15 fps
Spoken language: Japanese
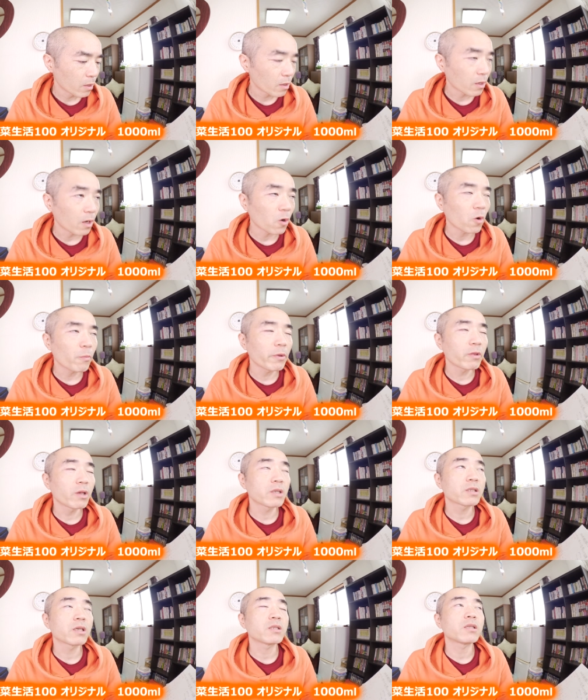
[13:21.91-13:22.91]
カゴメの
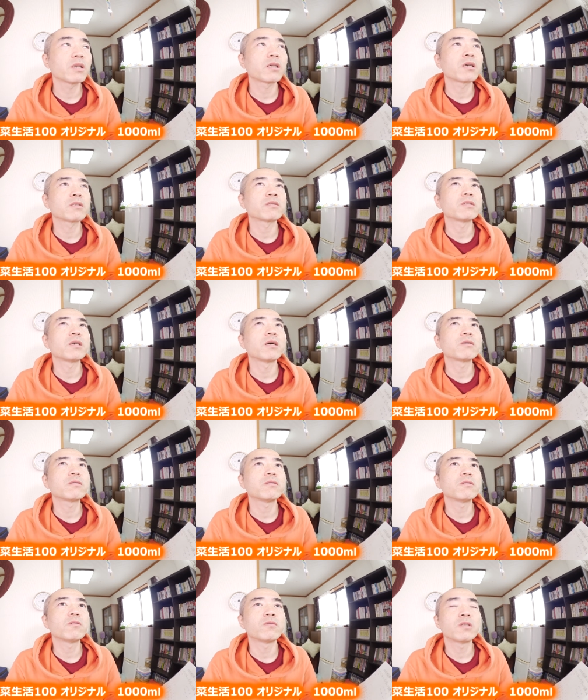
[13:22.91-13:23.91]
野菜生活
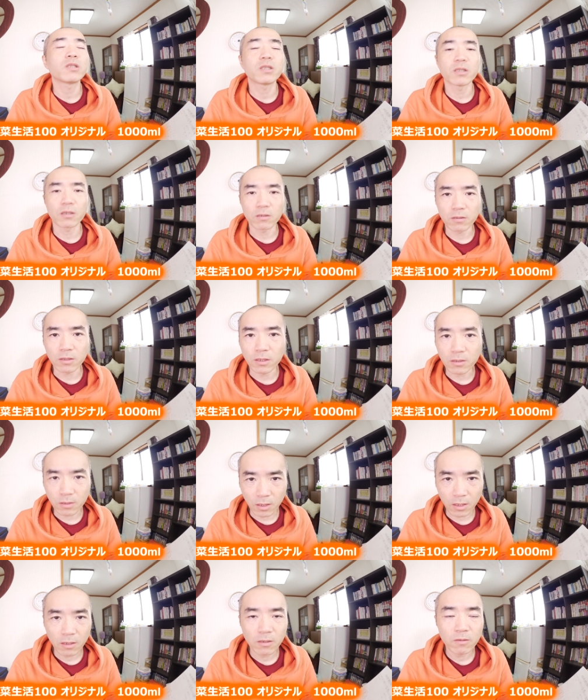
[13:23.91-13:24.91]
100オリジナルです
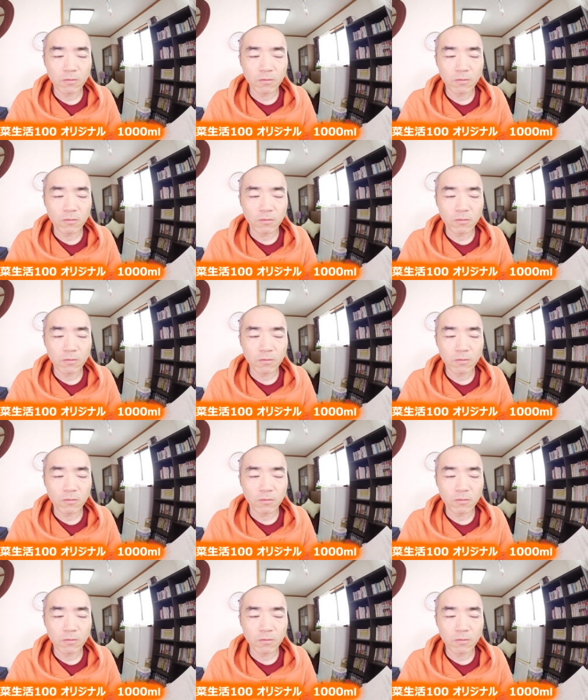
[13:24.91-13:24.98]
ね。